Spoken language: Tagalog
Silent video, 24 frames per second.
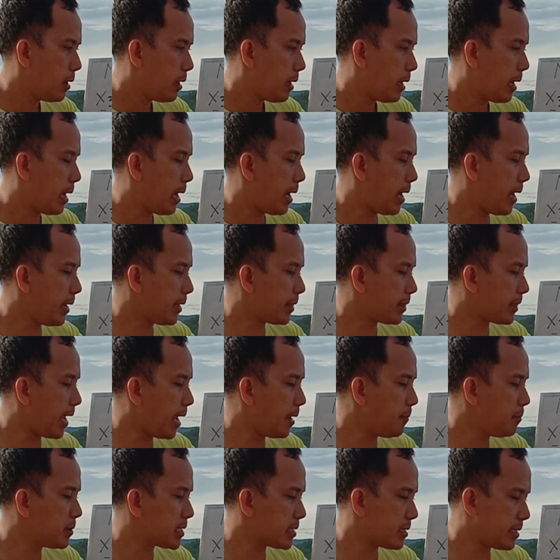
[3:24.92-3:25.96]
ay
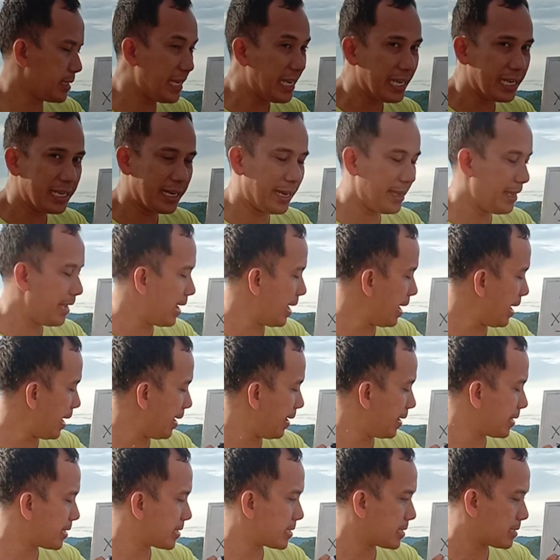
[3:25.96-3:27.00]
times 3, kaya
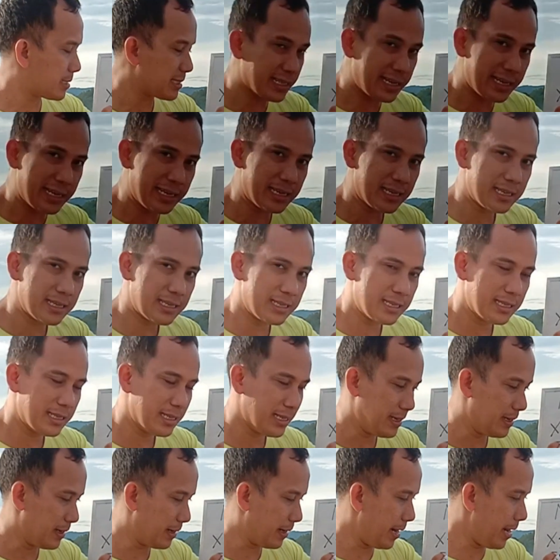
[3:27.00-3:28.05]
X3.
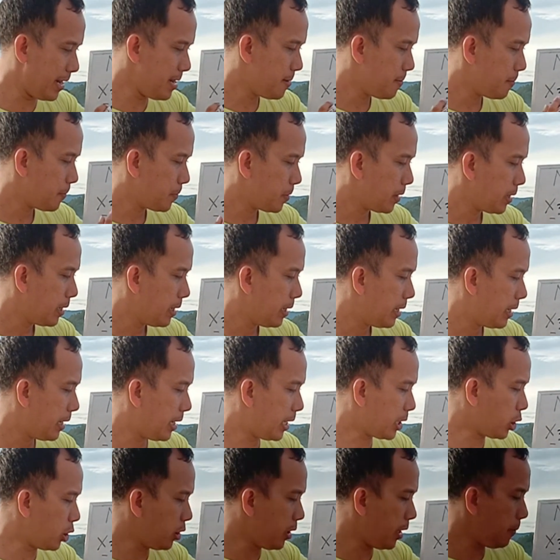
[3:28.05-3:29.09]
Okay?
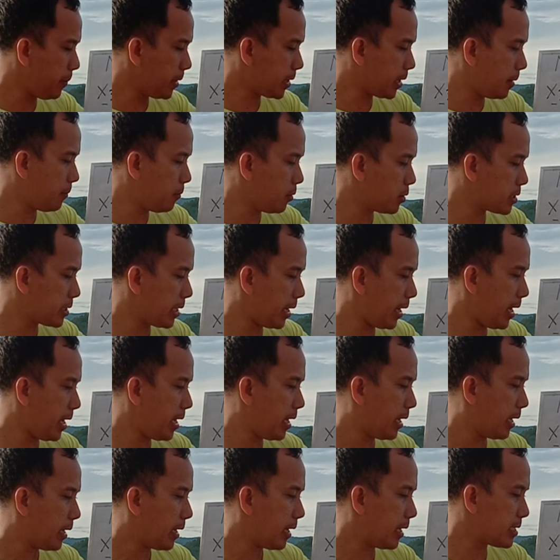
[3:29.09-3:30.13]
Ito na imbita mo si A
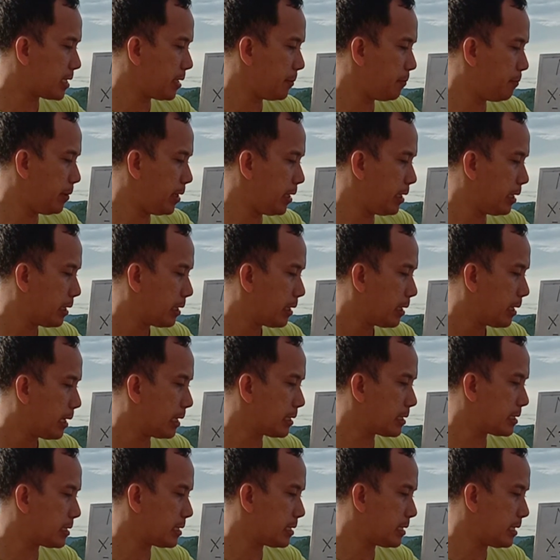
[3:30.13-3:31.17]
at si B at
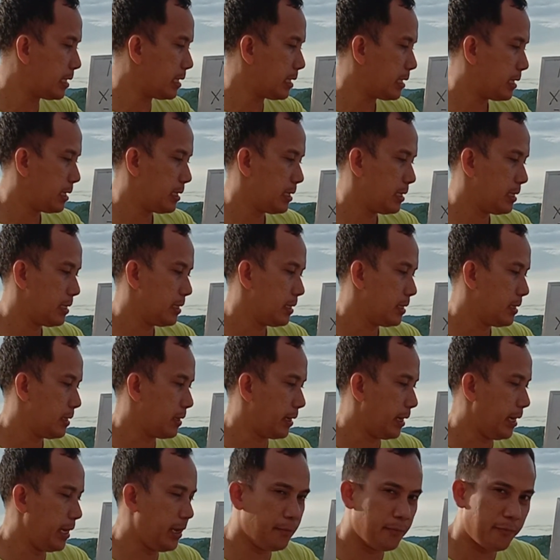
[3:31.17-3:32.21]
si C.
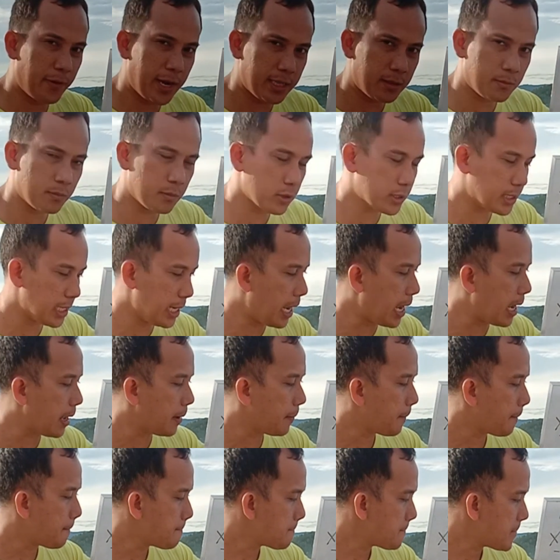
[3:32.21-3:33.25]
Okay? Invite mo sila.
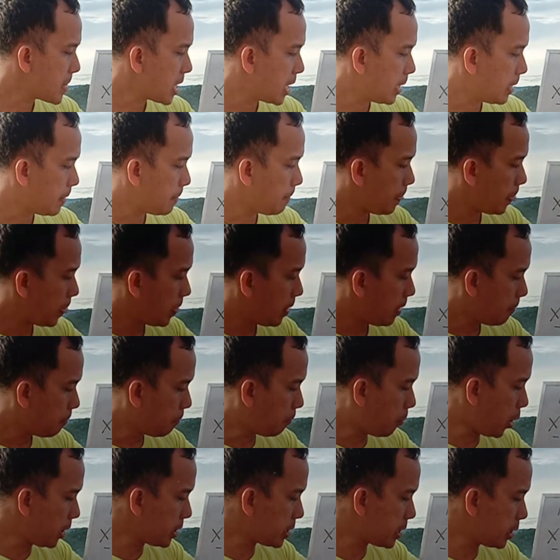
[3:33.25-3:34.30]

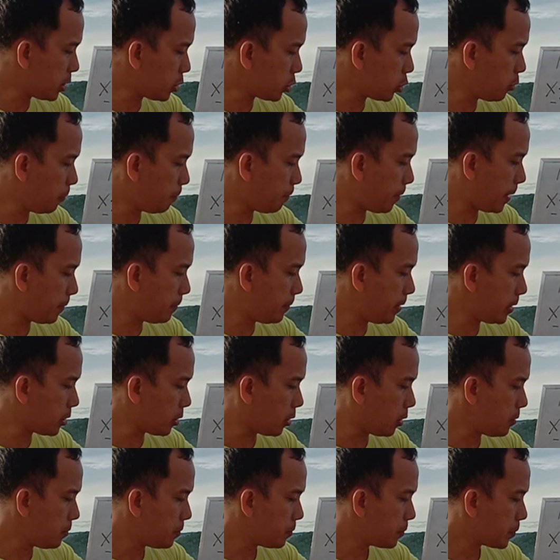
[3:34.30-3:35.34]
0.025
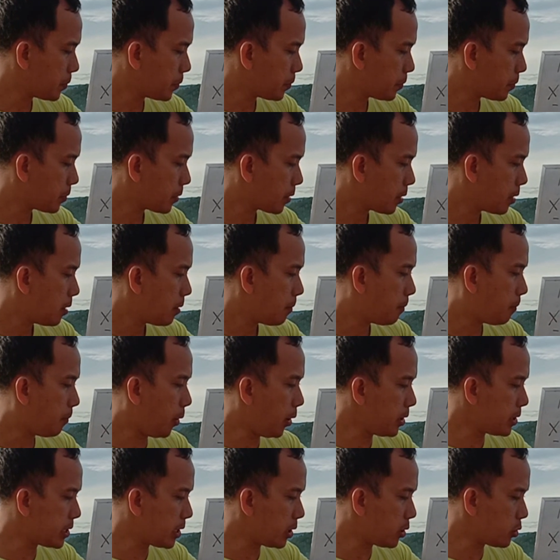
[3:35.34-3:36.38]
nito,
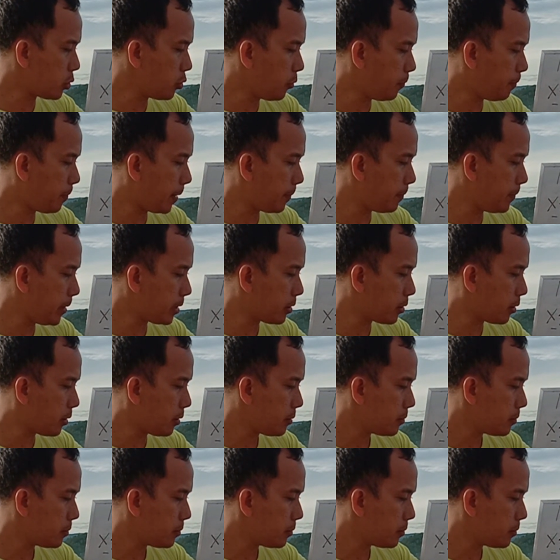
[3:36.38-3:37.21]
0.025 nito,